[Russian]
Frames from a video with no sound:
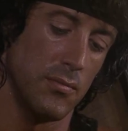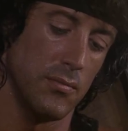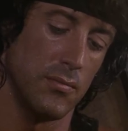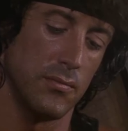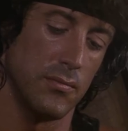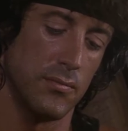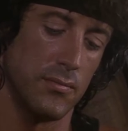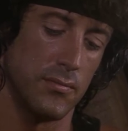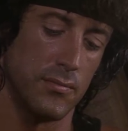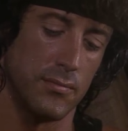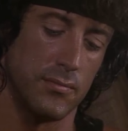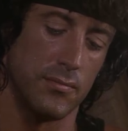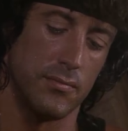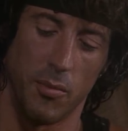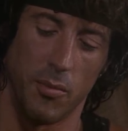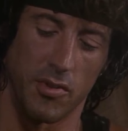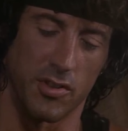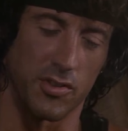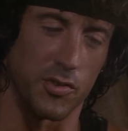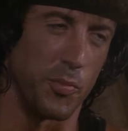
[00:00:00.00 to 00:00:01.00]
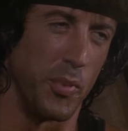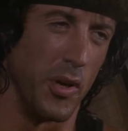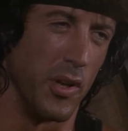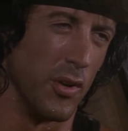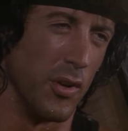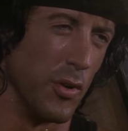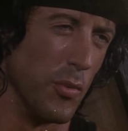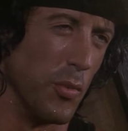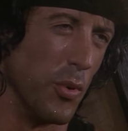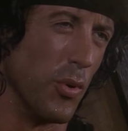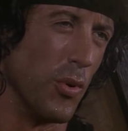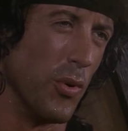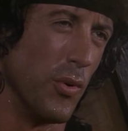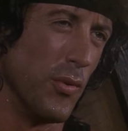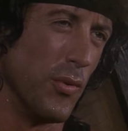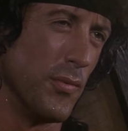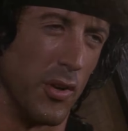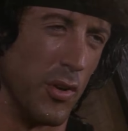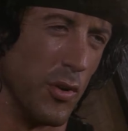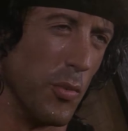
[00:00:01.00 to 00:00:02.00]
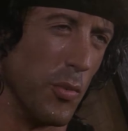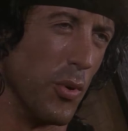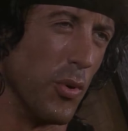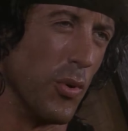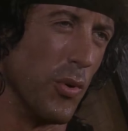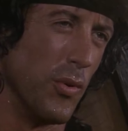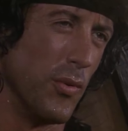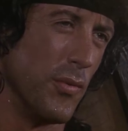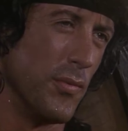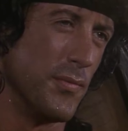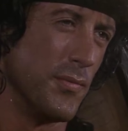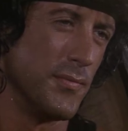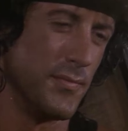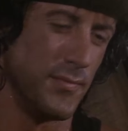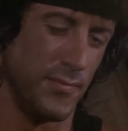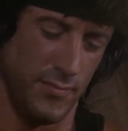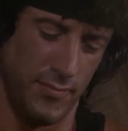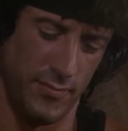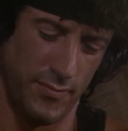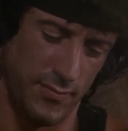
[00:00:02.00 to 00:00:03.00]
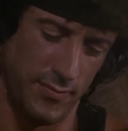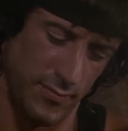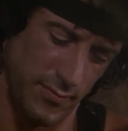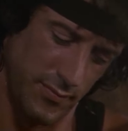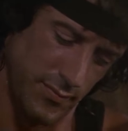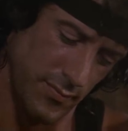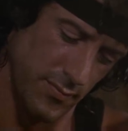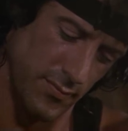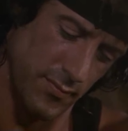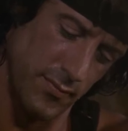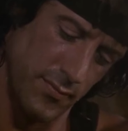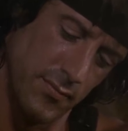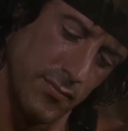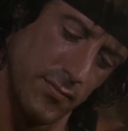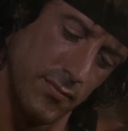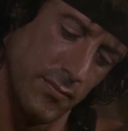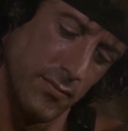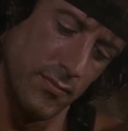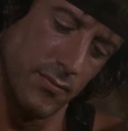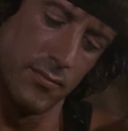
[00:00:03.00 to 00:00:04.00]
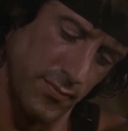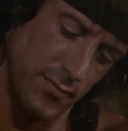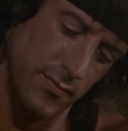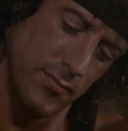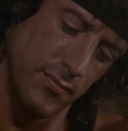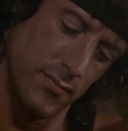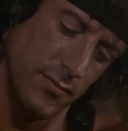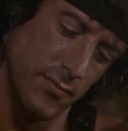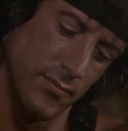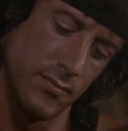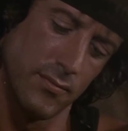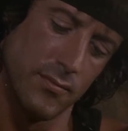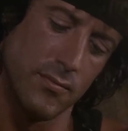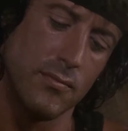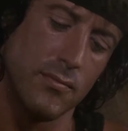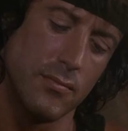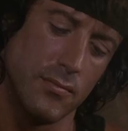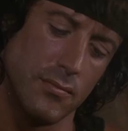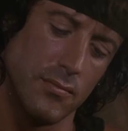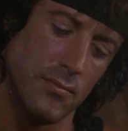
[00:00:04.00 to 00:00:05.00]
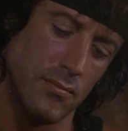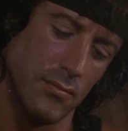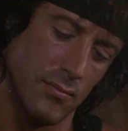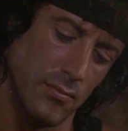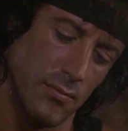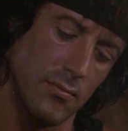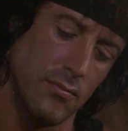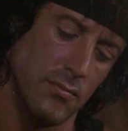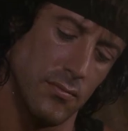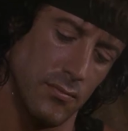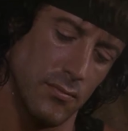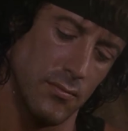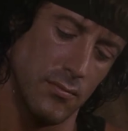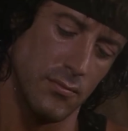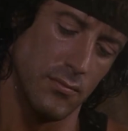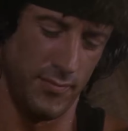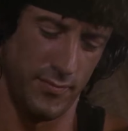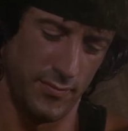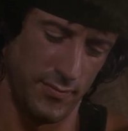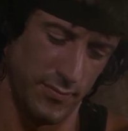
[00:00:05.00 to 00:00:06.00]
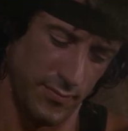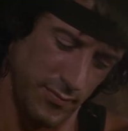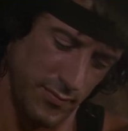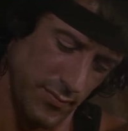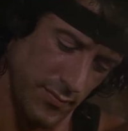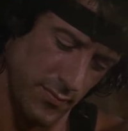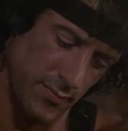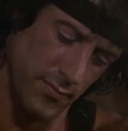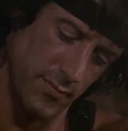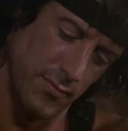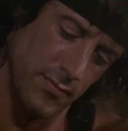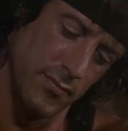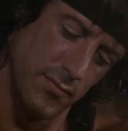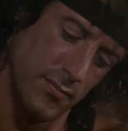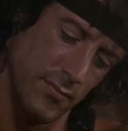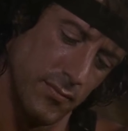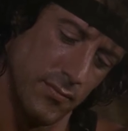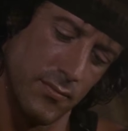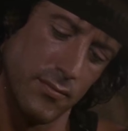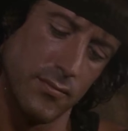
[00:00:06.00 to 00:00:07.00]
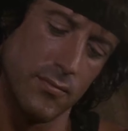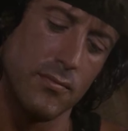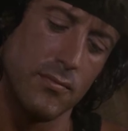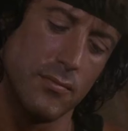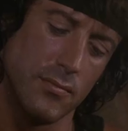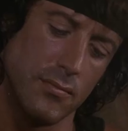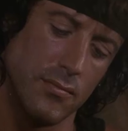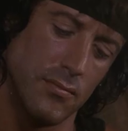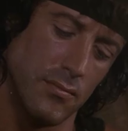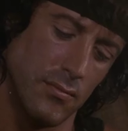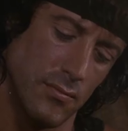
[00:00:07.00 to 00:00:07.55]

Я расходный. Я одноразового пользования. Мною можно пренебречь. Я ожидаемый.